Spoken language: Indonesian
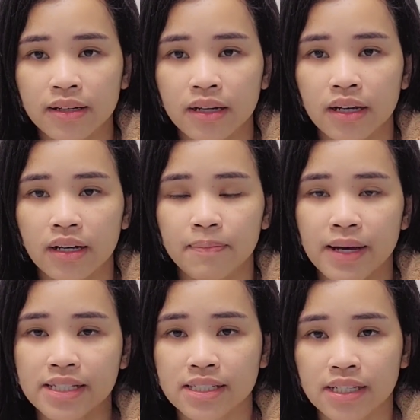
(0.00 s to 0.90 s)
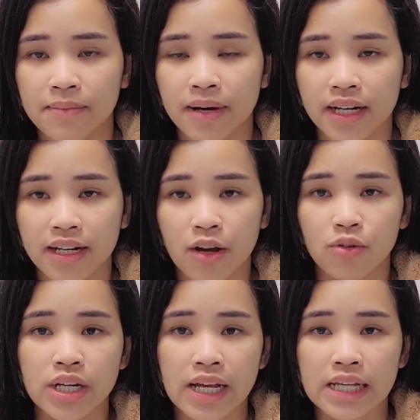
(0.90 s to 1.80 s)
uh, pas kemarin
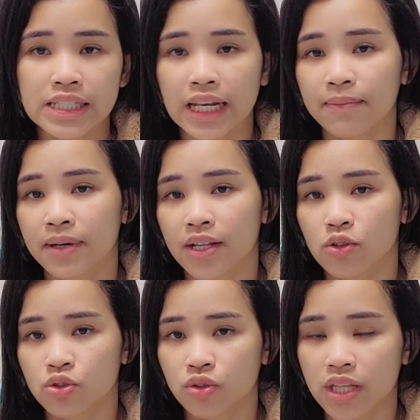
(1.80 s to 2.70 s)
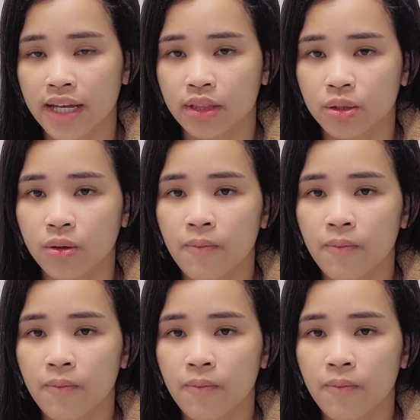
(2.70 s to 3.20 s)
aku dikasih 500 juta itu